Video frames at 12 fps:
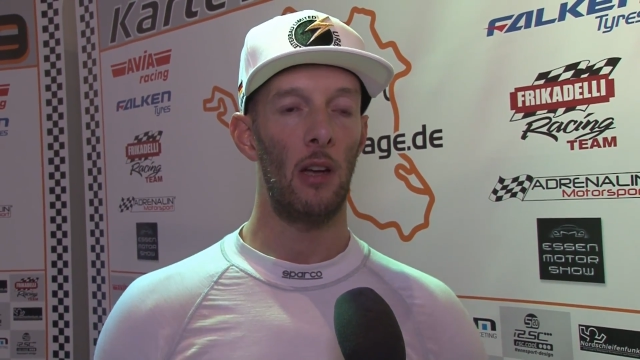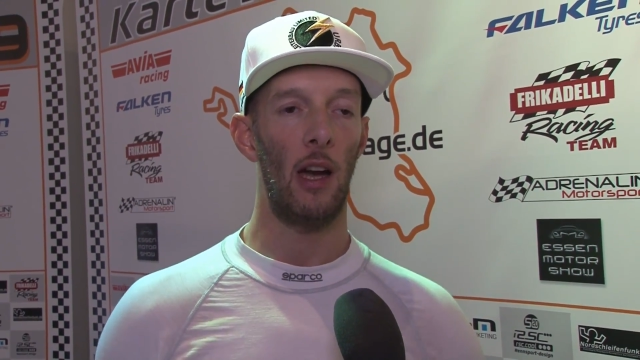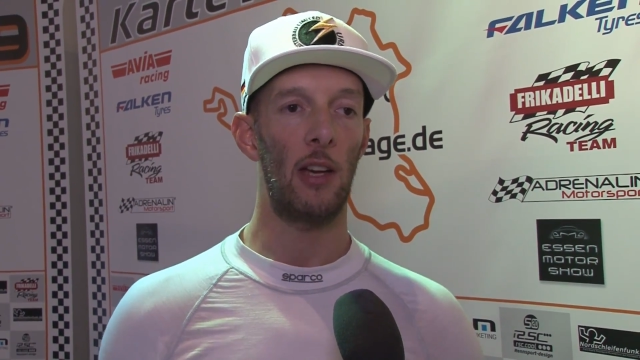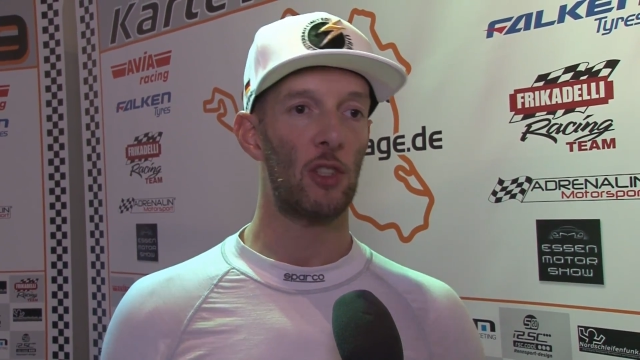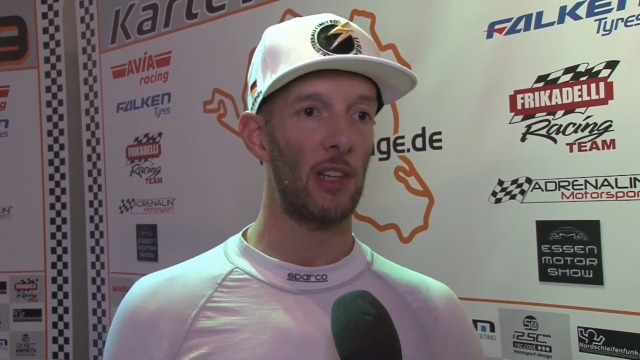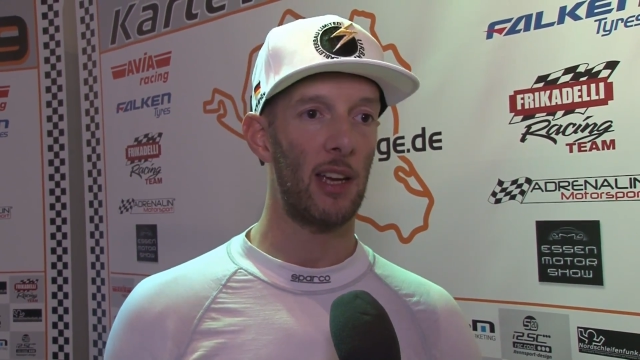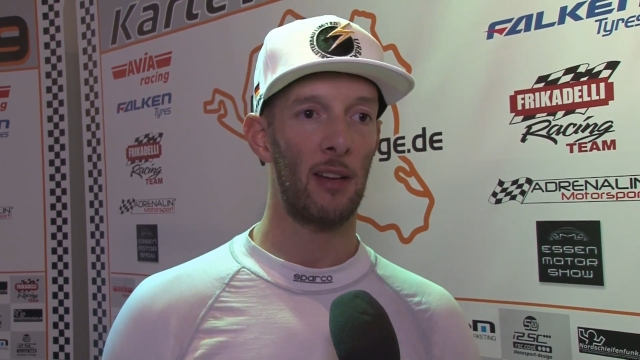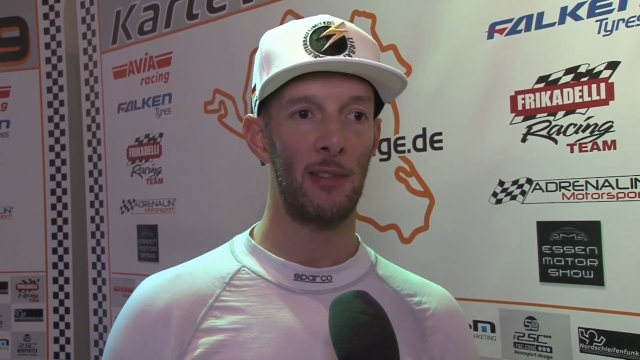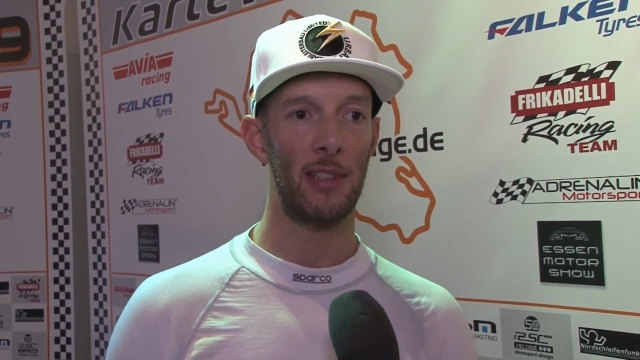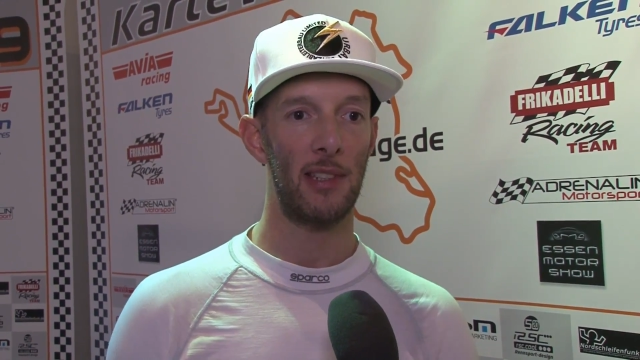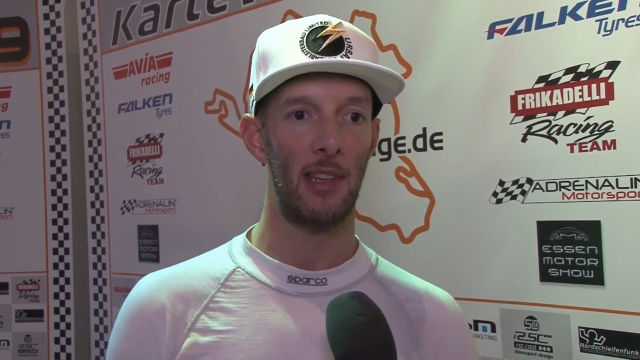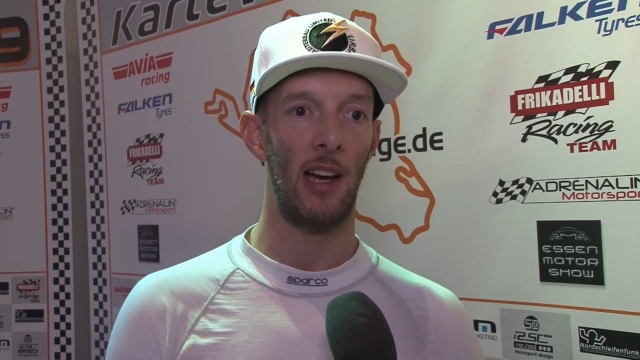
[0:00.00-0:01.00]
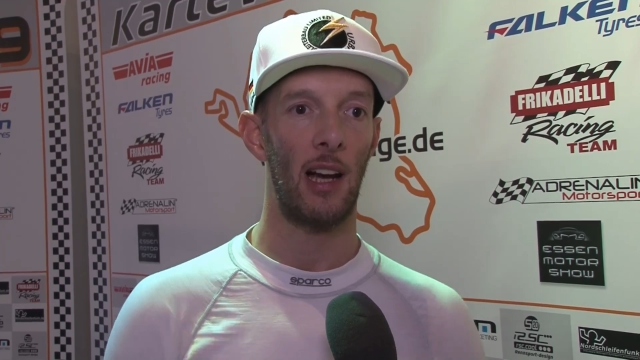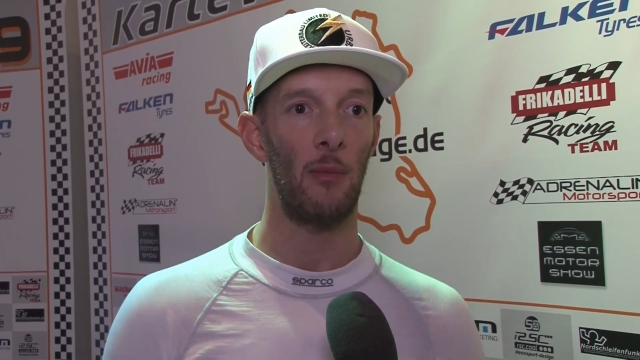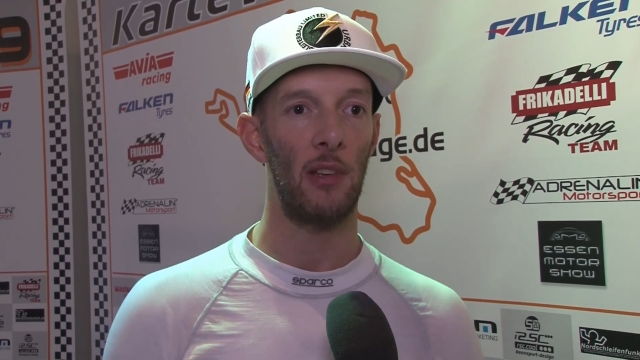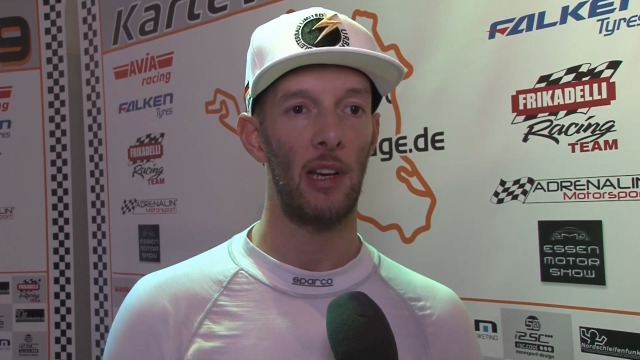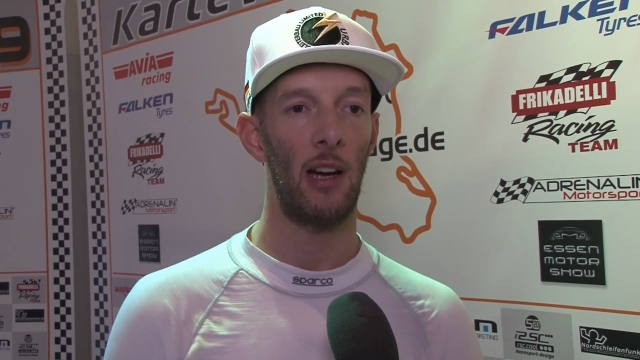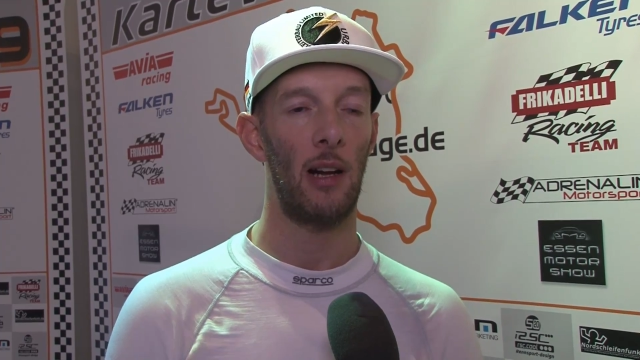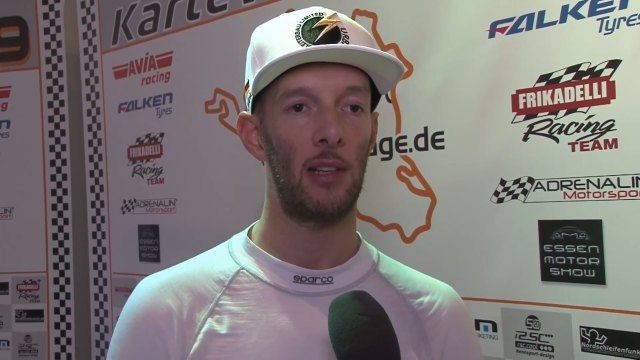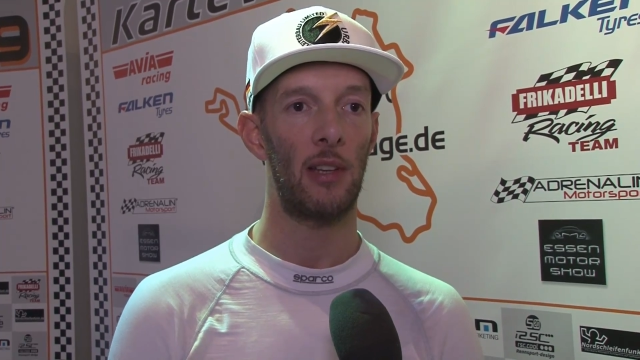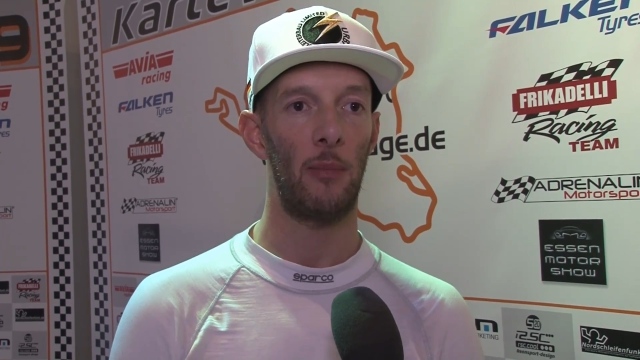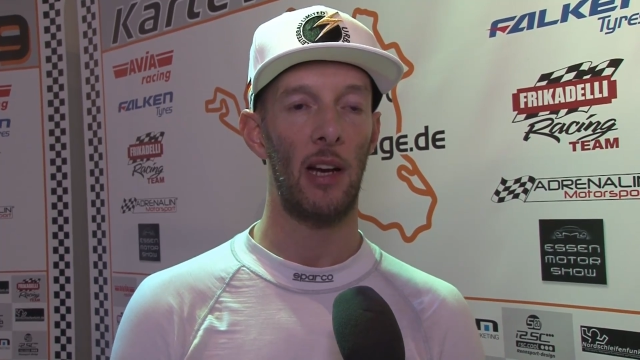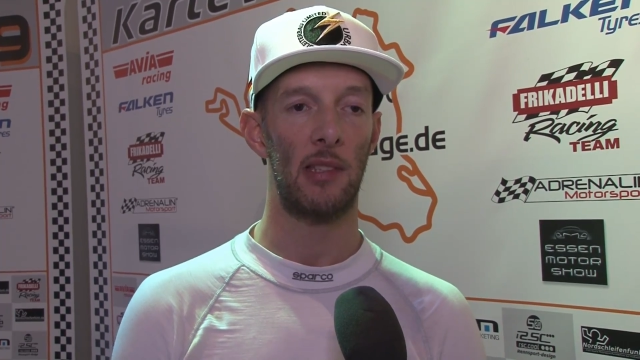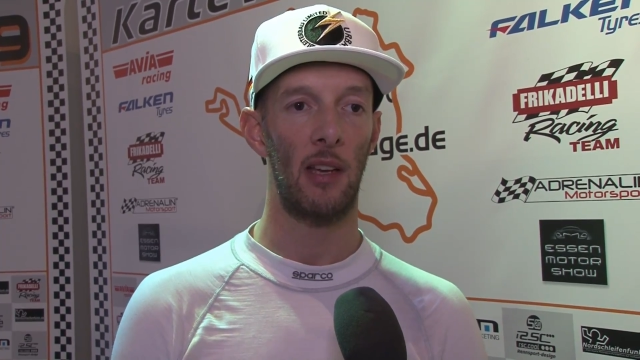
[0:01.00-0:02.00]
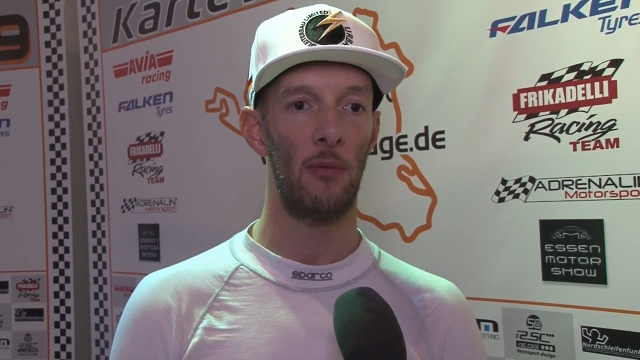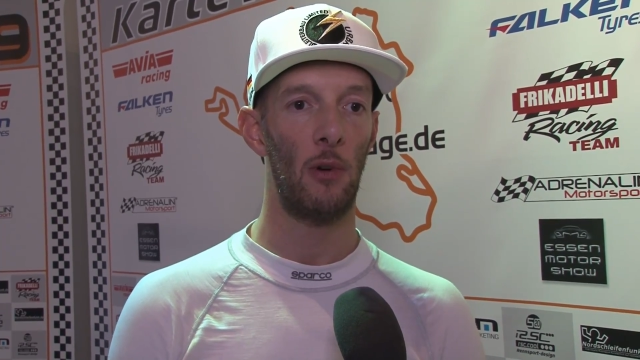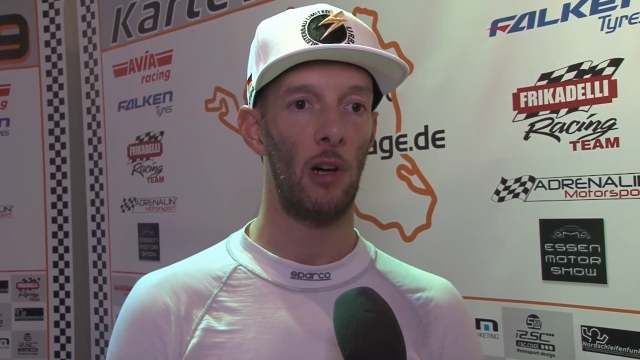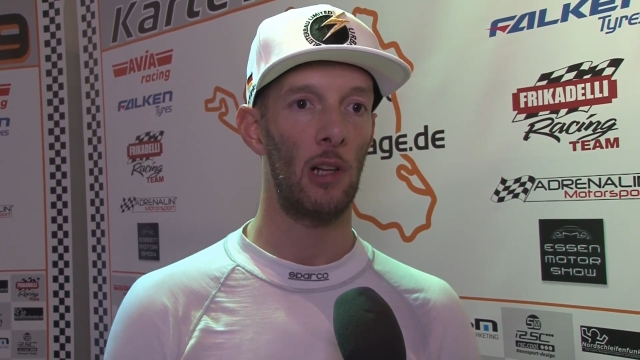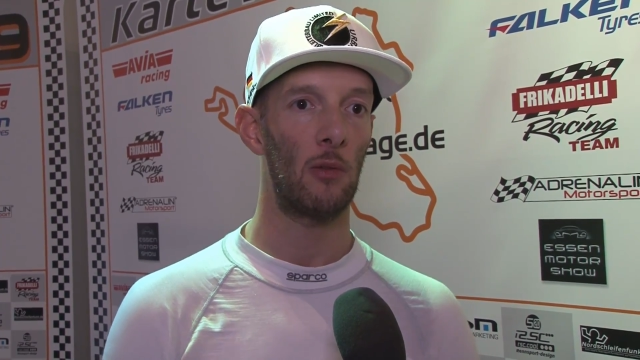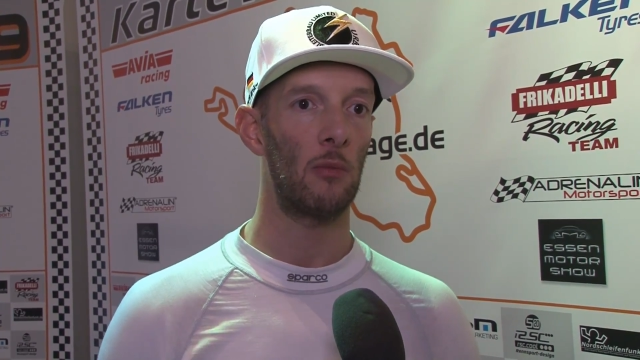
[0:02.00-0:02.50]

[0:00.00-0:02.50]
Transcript: ja, steigern will ich nicht sagen, aber da halt dabei sein wollen